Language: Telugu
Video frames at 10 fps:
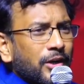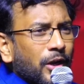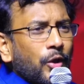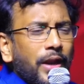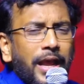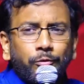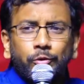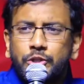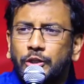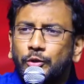కళ్ళు లేవు
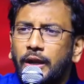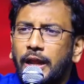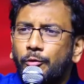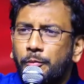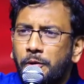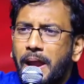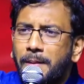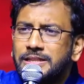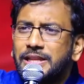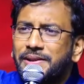చేతులు లేవు ఇప్పుడు
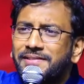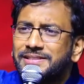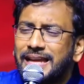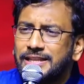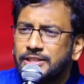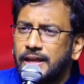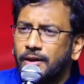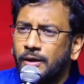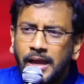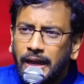బైబిల్ చదివి ఏమి
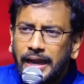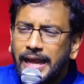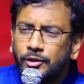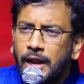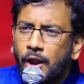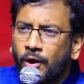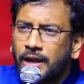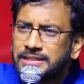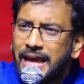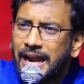సాధిస్తావు లేదు నేను
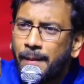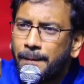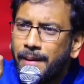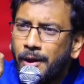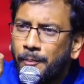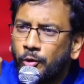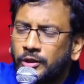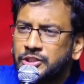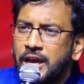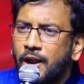ఒక్కసారైనా బైబిల్
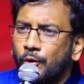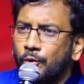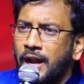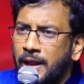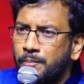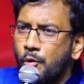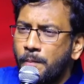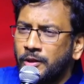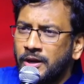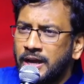పూర్తి చేయాలనుకున్నాను ఈ భూమి
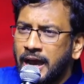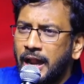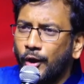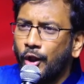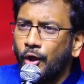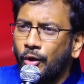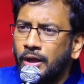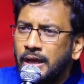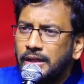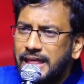మీద ఉన్న కాలంలో
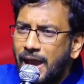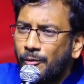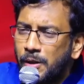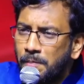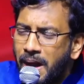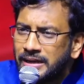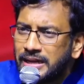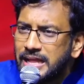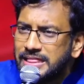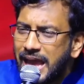దేవుని
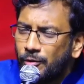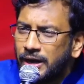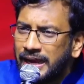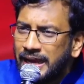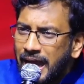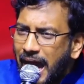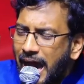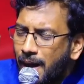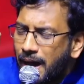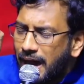మాట దేవుని ఆ